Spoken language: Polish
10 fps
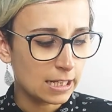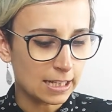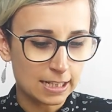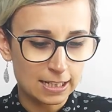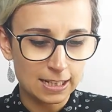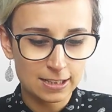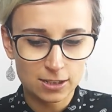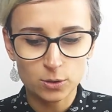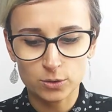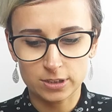e,
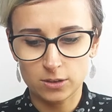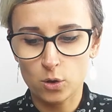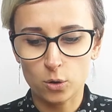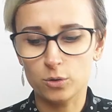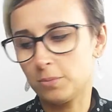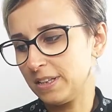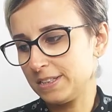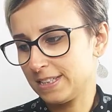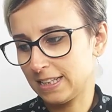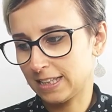dlatego ten haul
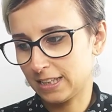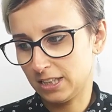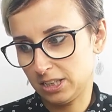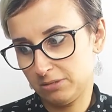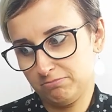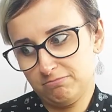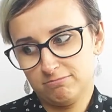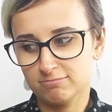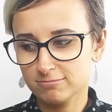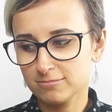będzie taki
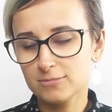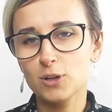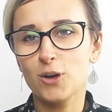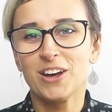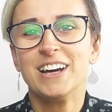no,